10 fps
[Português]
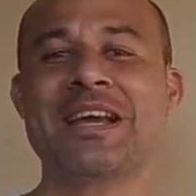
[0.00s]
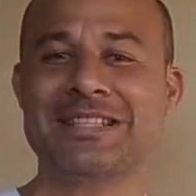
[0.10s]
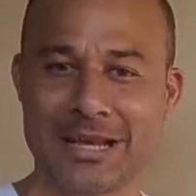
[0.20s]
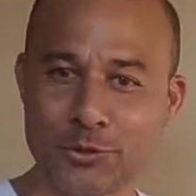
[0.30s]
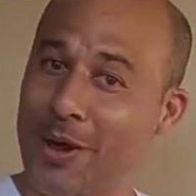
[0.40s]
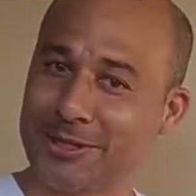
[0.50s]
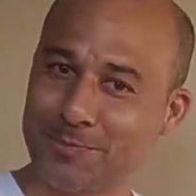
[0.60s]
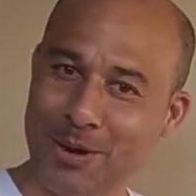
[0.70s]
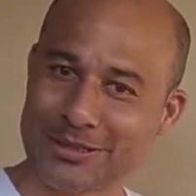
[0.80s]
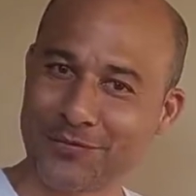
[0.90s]
Se a sua
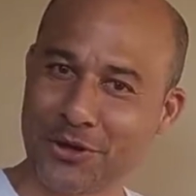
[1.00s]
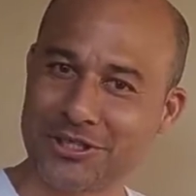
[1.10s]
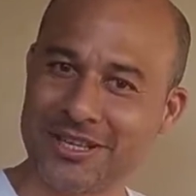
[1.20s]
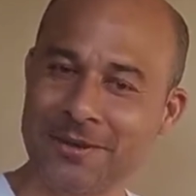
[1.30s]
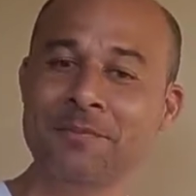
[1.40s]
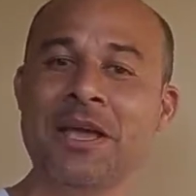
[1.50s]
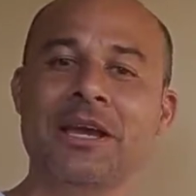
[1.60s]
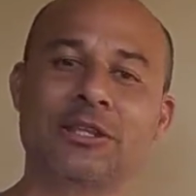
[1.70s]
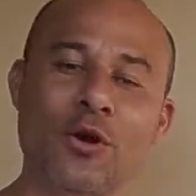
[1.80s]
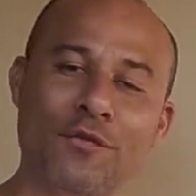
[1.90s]
resposta foi sim,
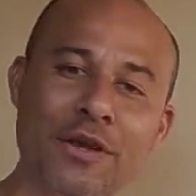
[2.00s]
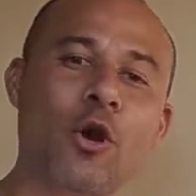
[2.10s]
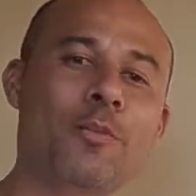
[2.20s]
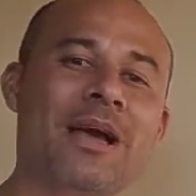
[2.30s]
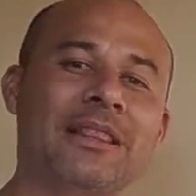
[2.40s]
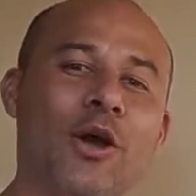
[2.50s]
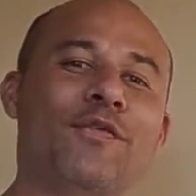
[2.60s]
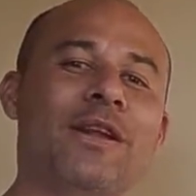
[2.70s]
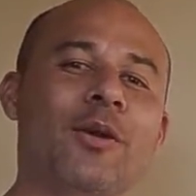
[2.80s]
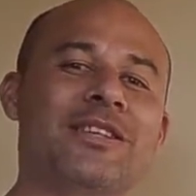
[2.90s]
então fique comigo até o
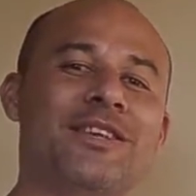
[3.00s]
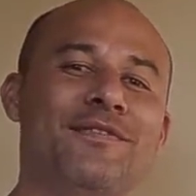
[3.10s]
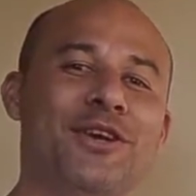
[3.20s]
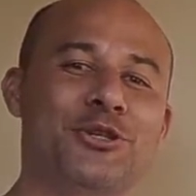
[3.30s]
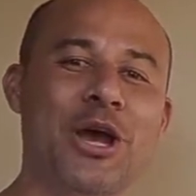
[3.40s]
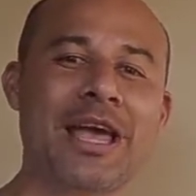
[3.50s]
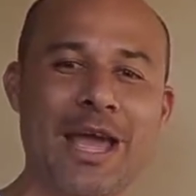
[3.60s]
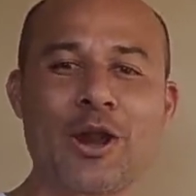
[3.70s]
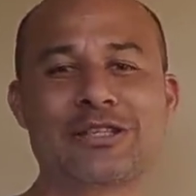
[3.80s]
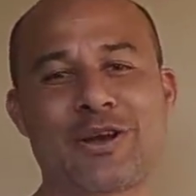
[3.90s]
final desse vídeo, que
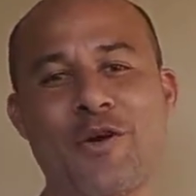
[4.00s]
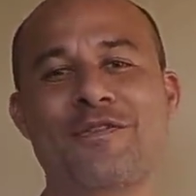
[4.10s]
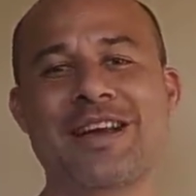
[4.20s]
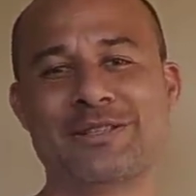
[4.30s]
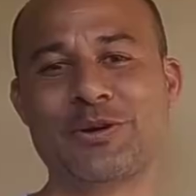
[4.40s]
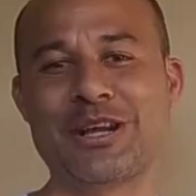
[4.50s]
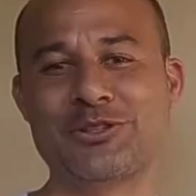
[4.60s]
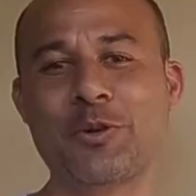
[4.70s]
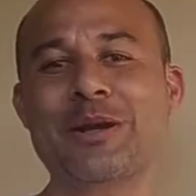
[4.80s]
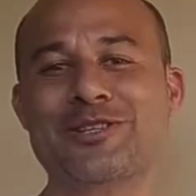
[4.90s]
a nossa conversa hoje é
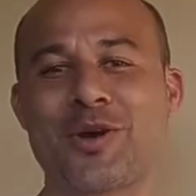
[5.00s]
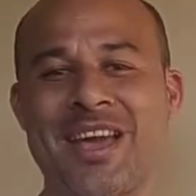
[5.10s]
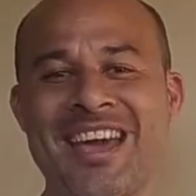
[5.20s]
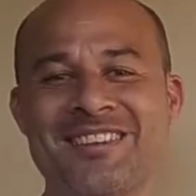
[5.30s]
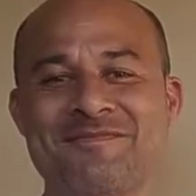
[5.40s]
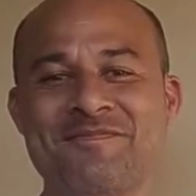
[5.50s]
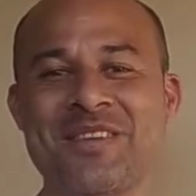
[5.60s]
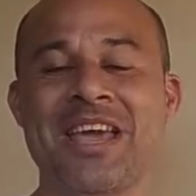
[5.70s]
sobre isso, ok?